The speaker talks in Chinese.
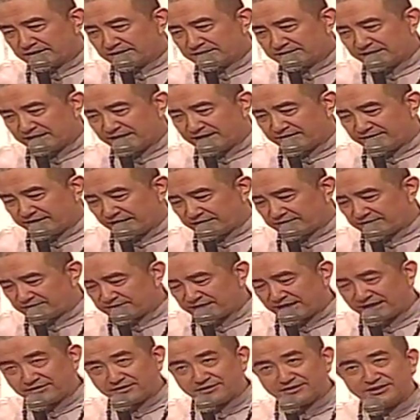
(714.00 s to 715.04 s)
这一点
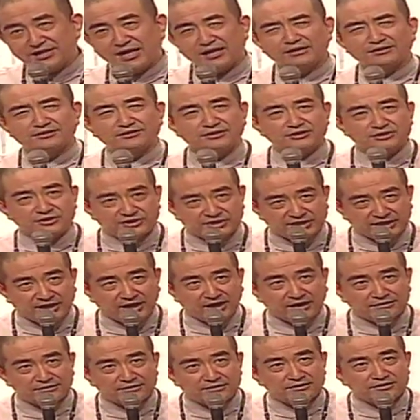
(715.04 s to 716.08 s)
才能产生心
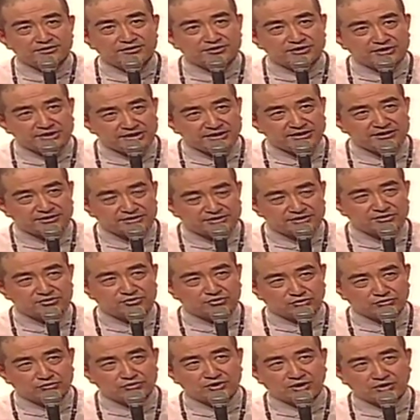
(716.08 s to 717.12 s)
安。这一个是
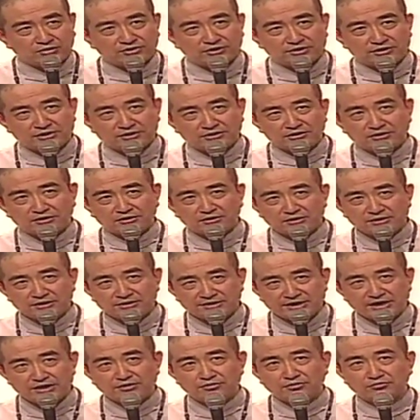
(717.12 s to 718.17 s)
重要的一个
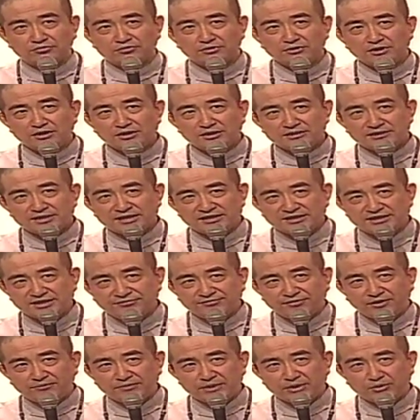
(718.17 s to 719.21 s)
内容。在这
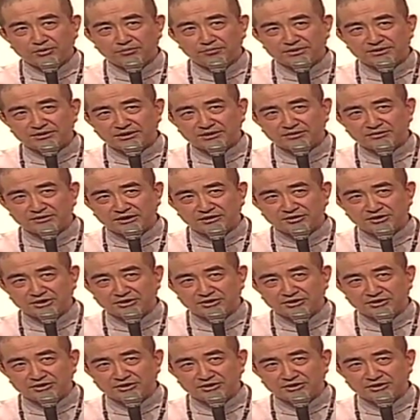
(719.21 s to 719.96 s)
方面，我们这个能